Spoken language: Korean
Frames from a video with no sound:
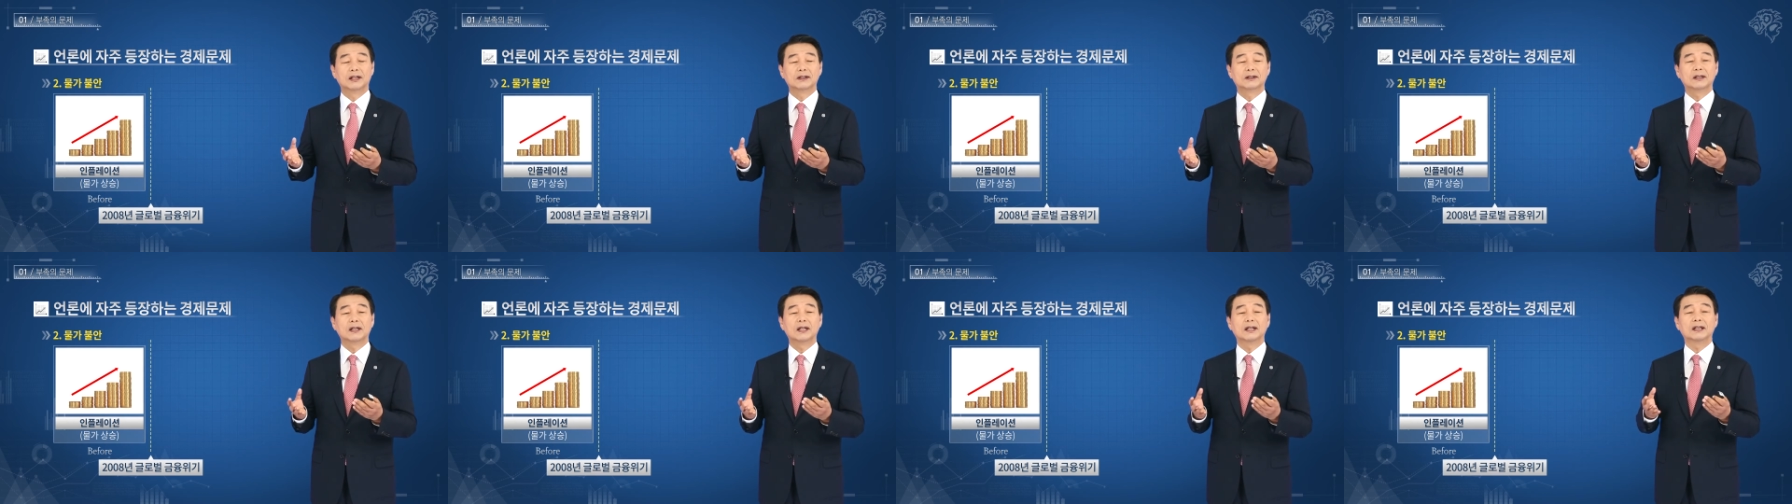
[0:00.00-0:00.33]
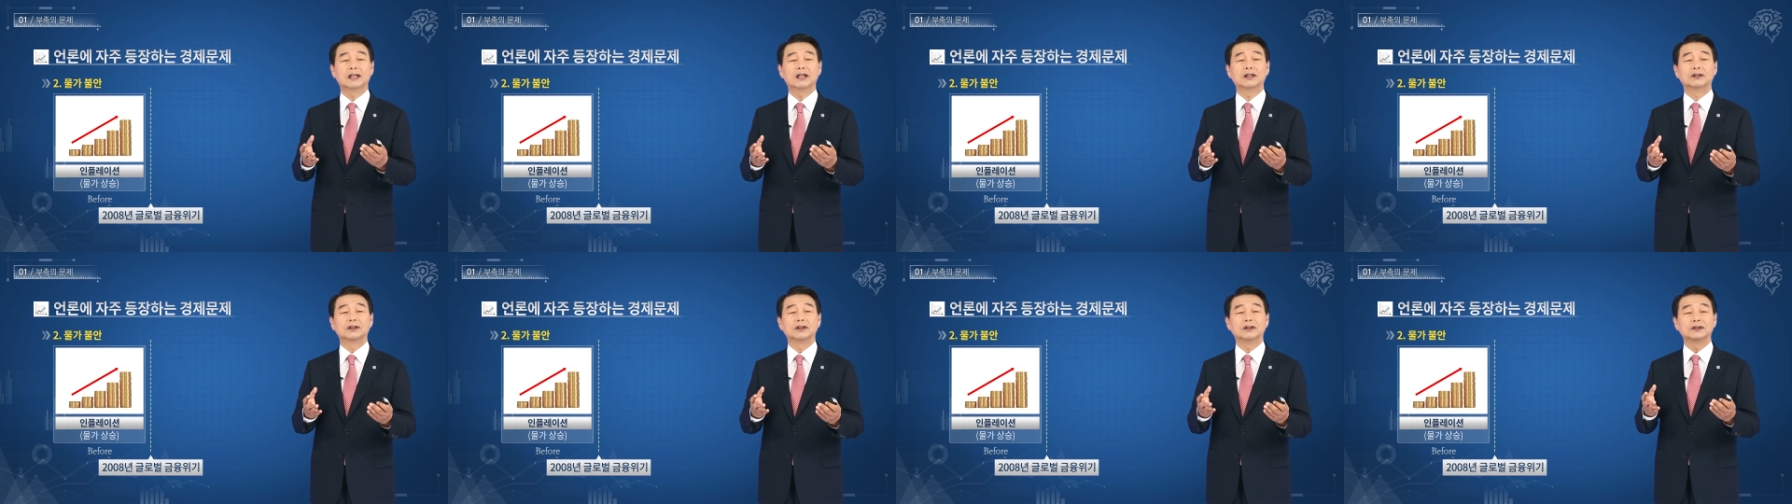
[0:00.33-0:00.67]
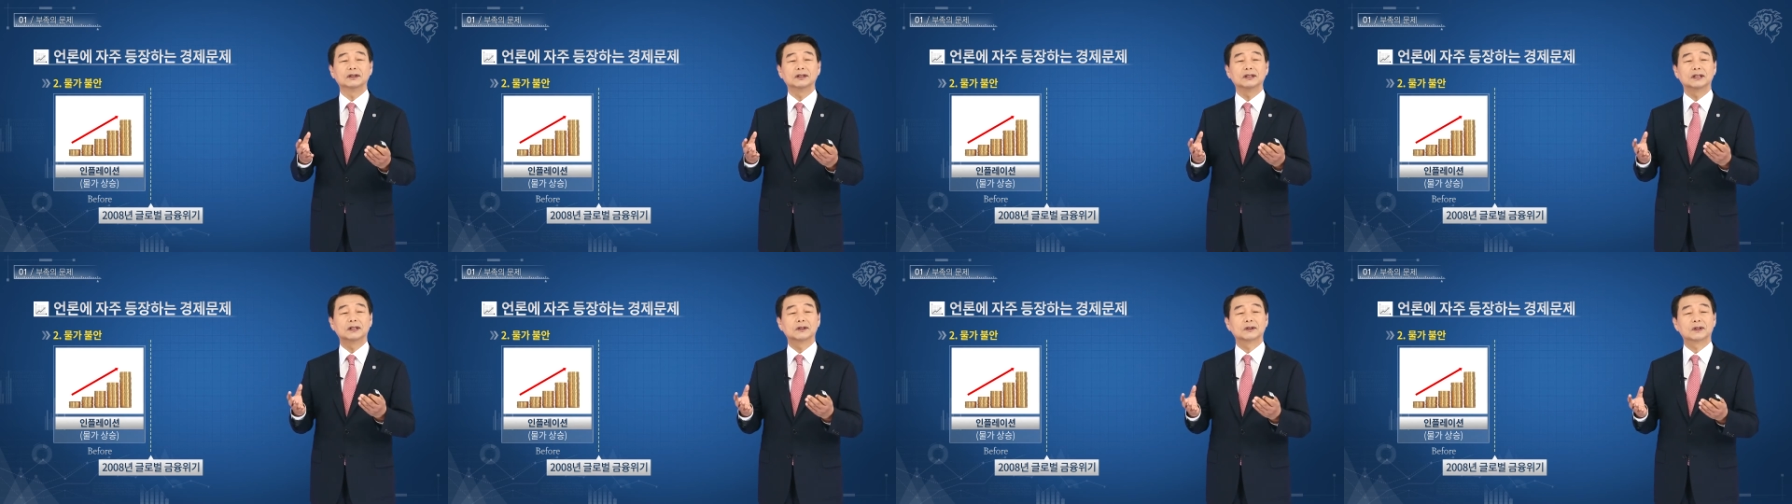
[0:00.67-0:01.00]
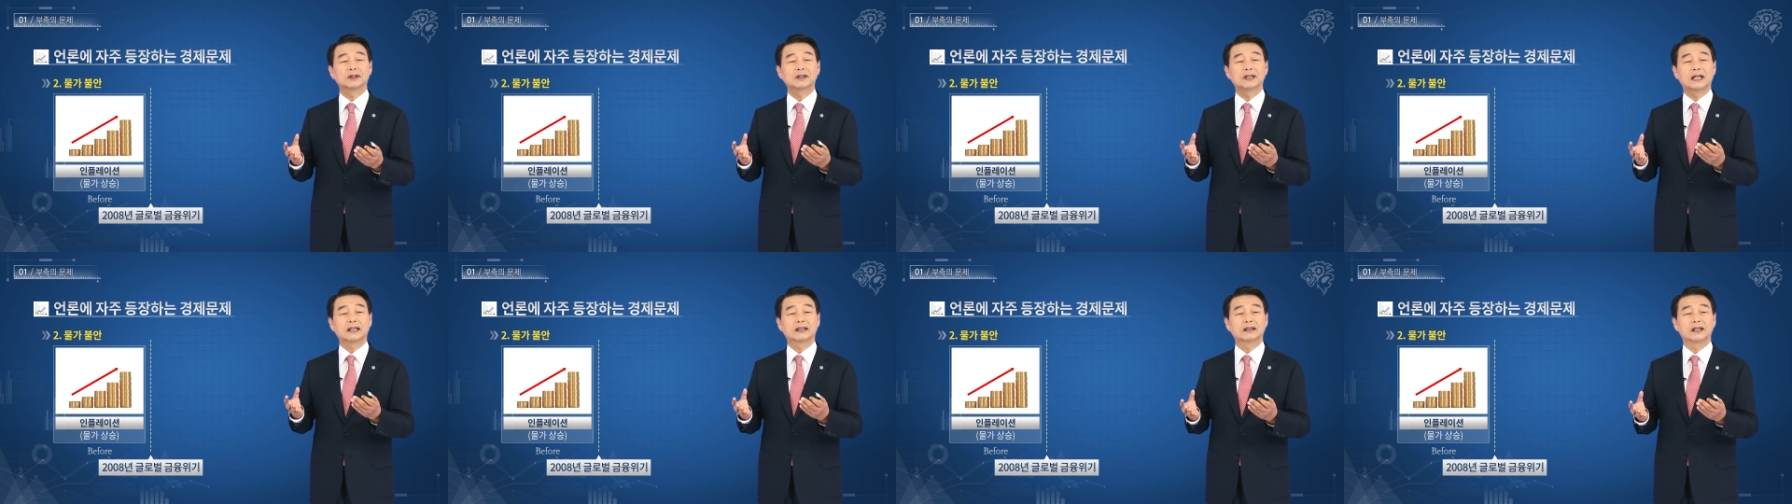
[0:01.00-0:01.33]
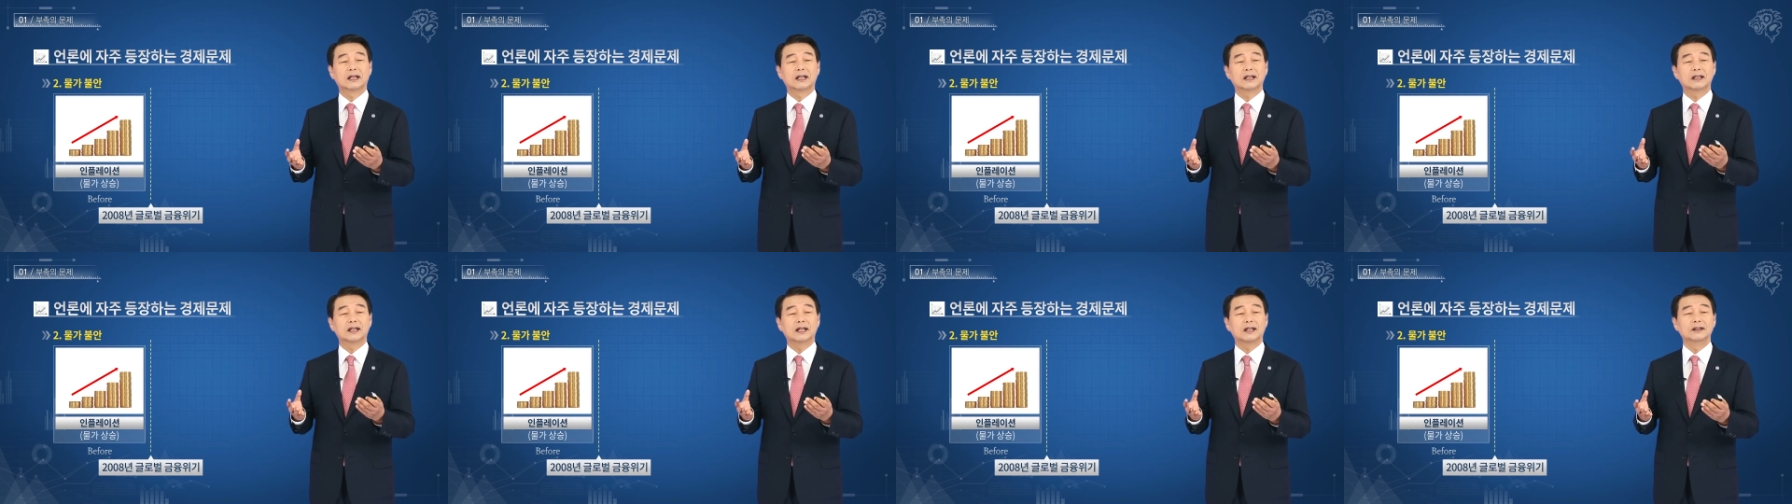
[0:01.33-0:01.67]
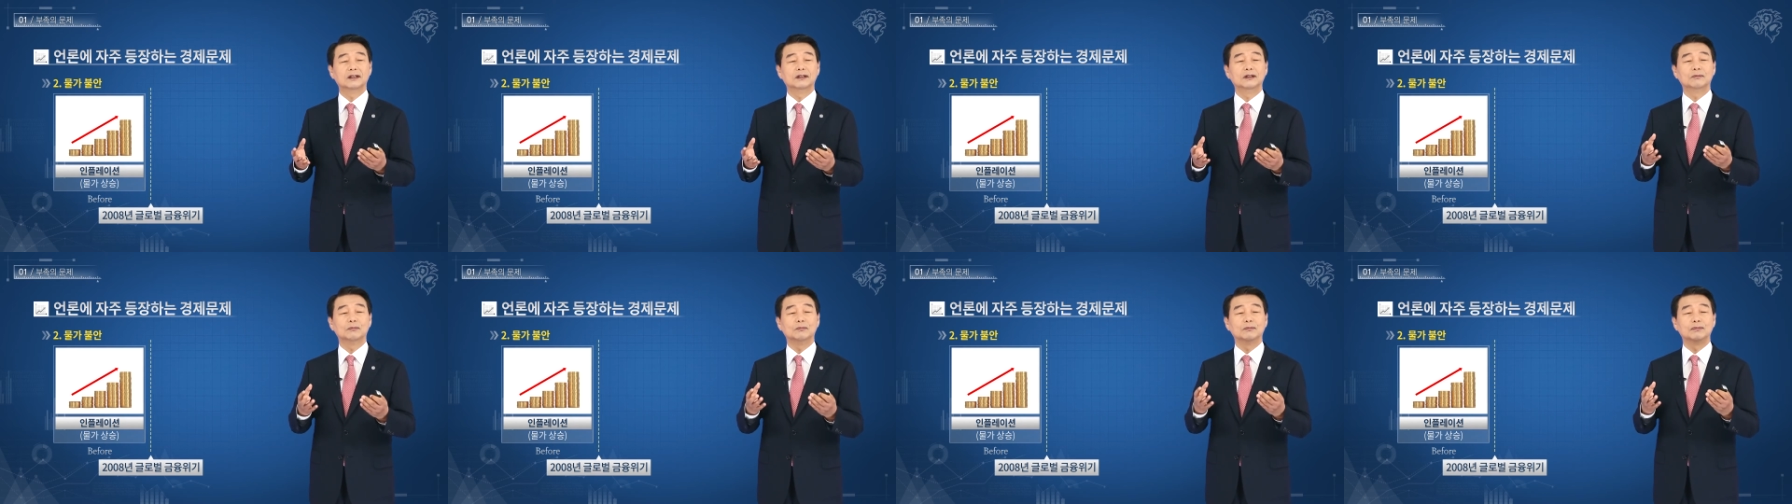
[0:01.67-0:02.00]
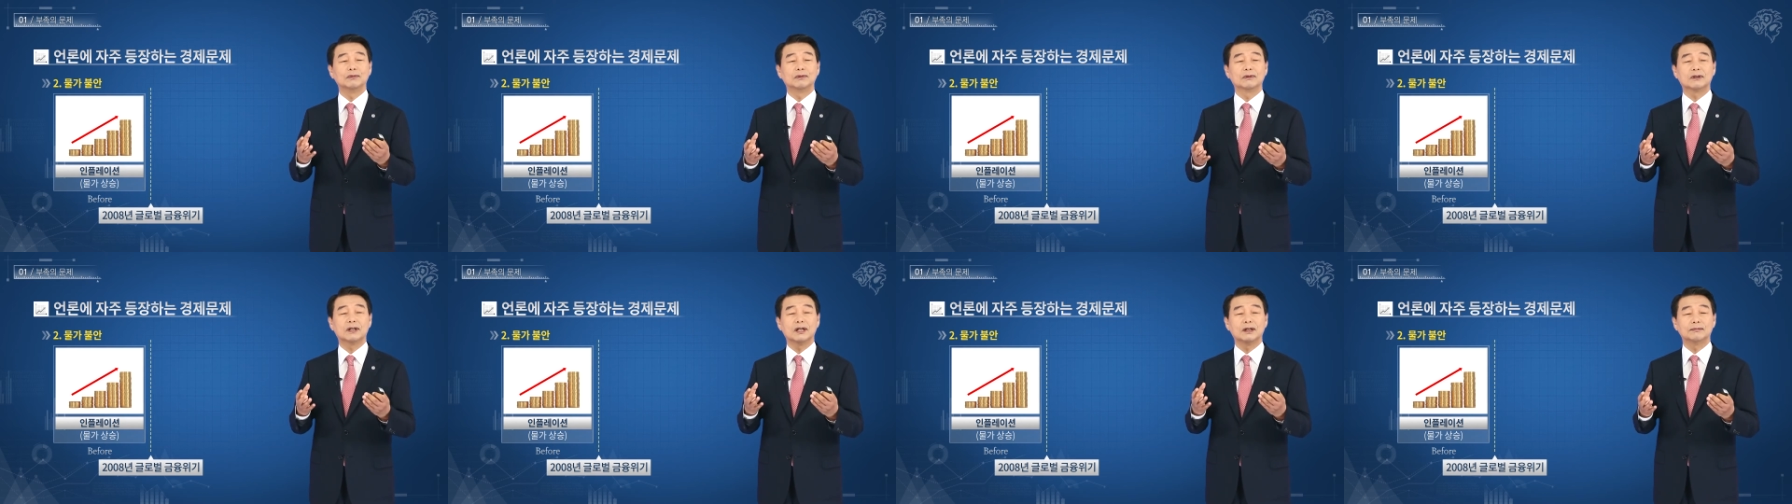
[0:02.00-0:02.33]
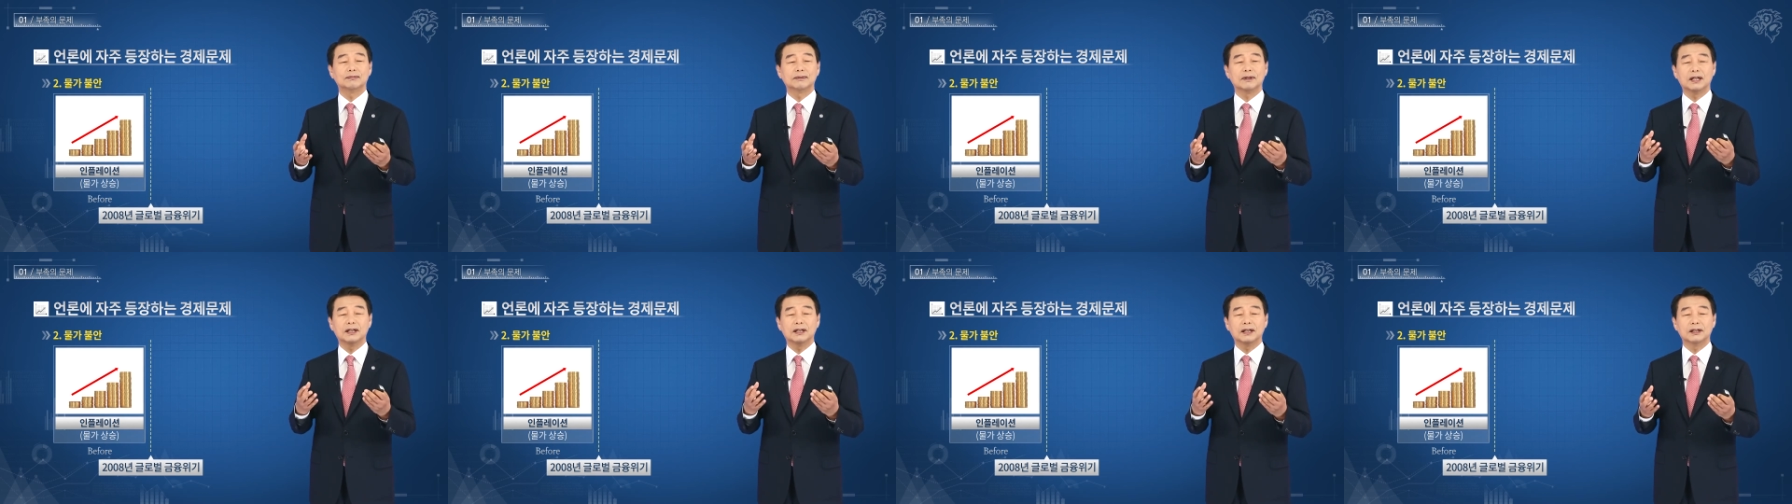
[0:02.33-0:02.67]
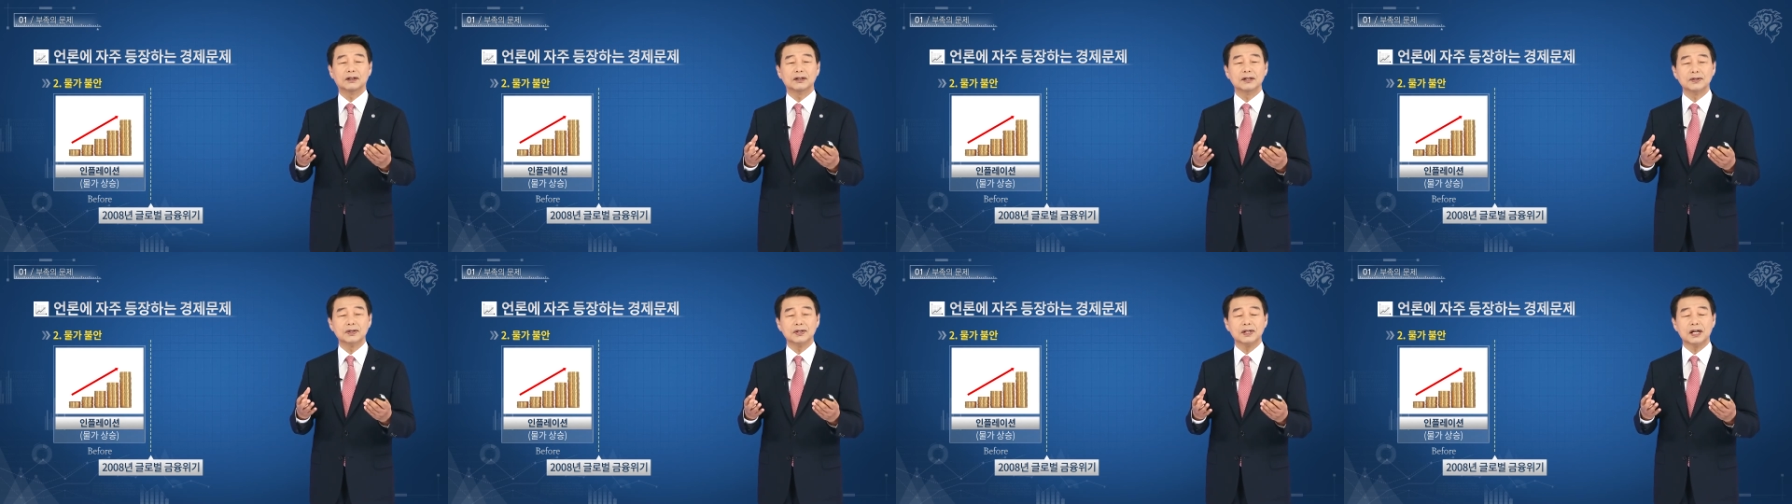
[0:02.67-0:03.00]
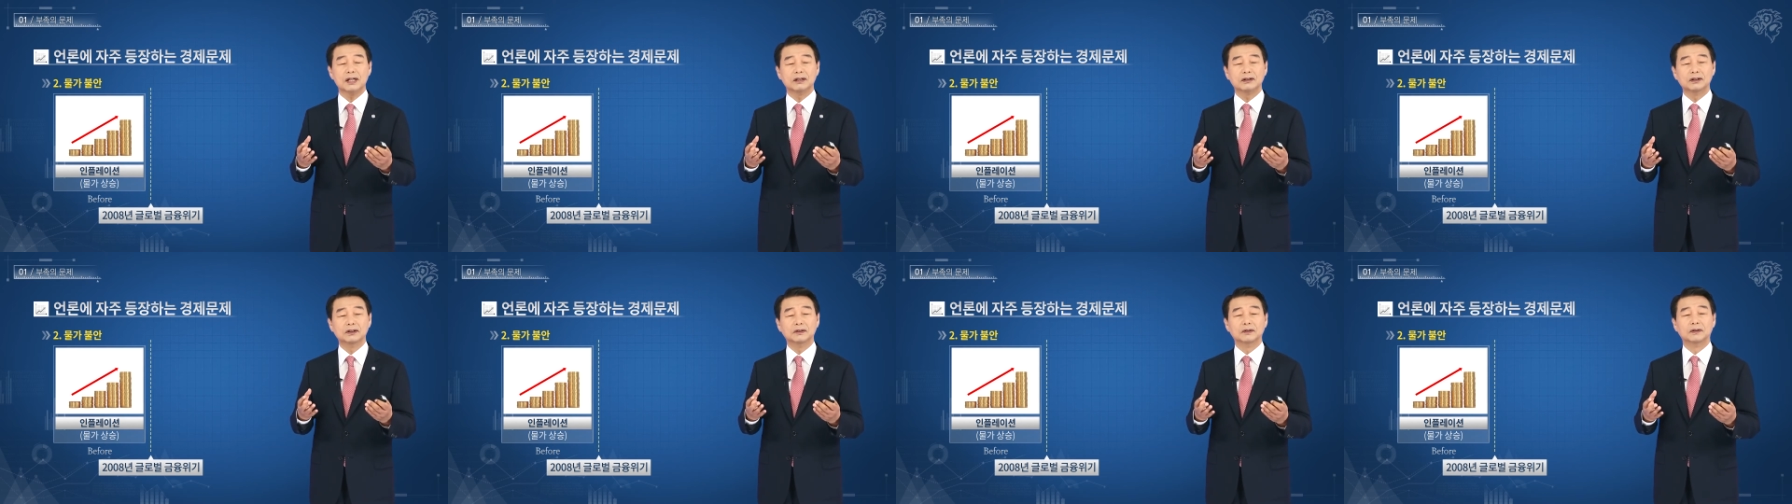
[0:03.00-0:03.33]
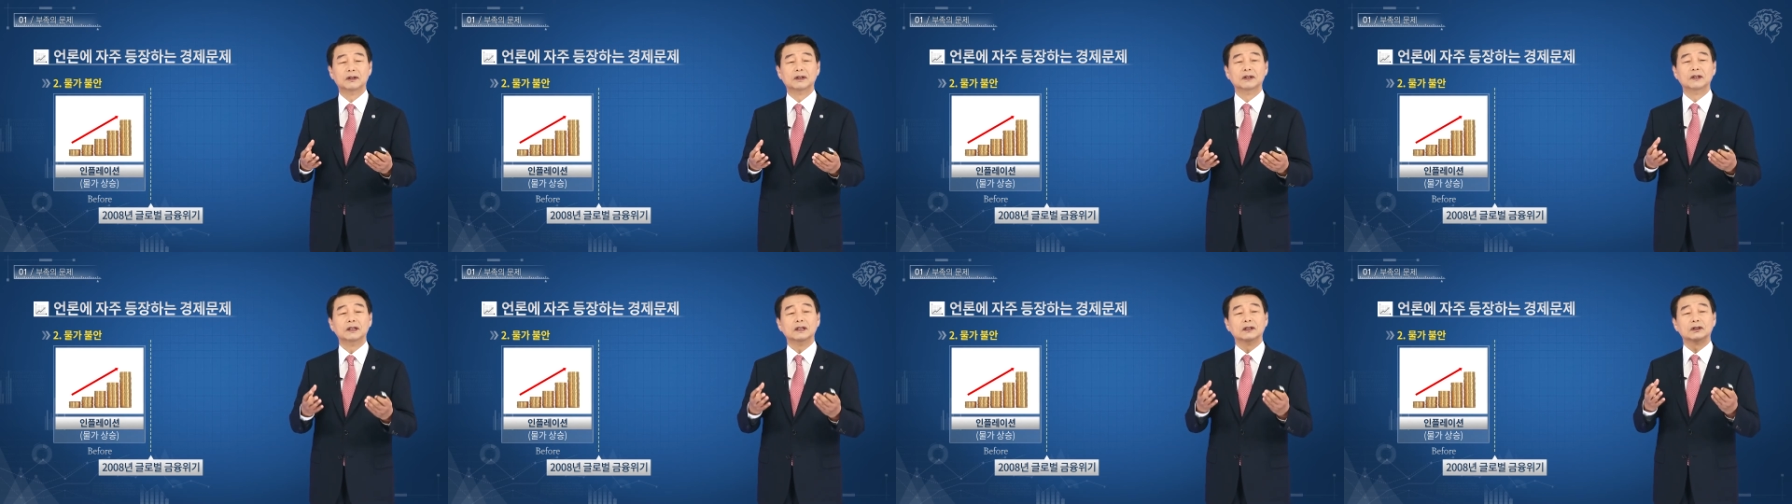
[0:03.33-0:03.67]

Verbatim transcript: 세계 경제에서 나타나는 물가 불안의 현상은